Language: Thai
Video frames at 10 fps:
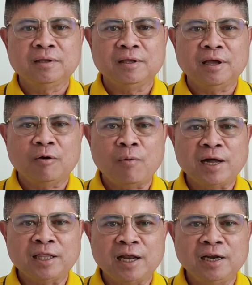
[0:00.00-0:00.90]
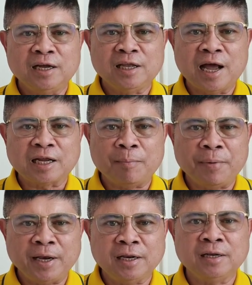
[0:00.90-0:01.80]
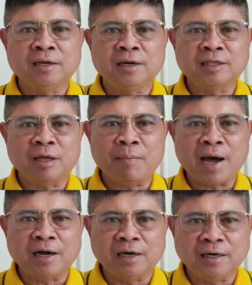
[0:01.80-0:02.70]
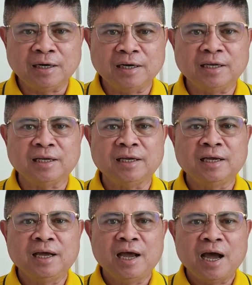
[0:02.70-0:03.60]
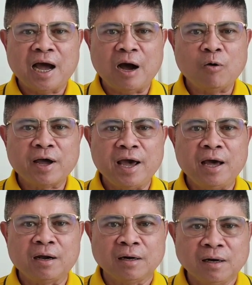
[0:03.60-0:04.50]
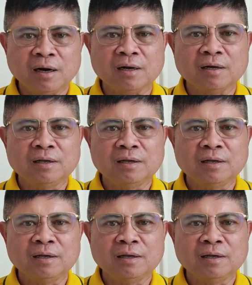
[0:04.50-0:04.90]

อย่าว่าแต่เรื่องอยากจะเป็นรัฐบาลเลย เอาแค่เรื่อง